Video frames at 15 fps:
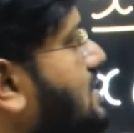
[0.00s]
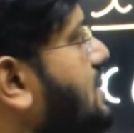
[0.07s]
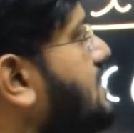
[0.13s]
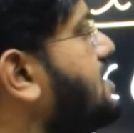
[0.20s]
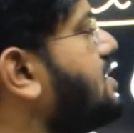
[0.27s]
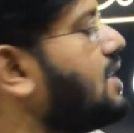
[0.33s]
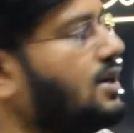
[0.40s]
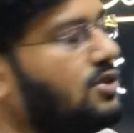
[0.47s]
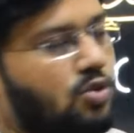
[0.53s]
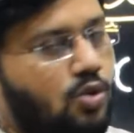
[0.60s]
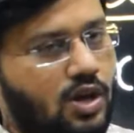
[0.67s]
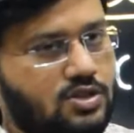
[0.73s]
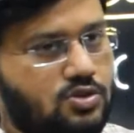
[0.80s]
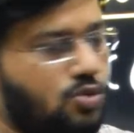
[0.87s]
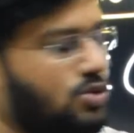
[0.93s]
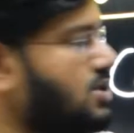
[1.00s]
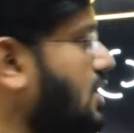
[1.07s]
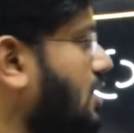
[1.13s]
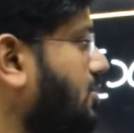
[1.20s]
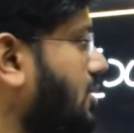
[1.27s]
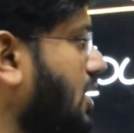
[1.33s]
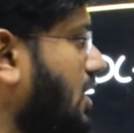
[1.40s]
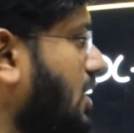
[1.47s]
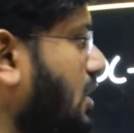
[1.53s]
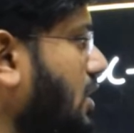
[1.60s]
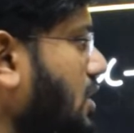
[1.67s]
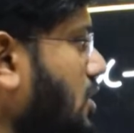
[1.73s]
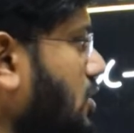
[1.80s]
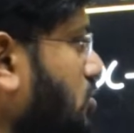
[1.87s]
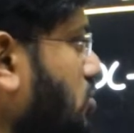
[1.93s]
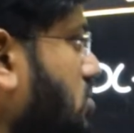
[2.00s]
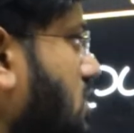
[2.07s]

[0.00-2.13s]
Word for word: सिक्स का थोड़ा सोचना पड़ेगा तो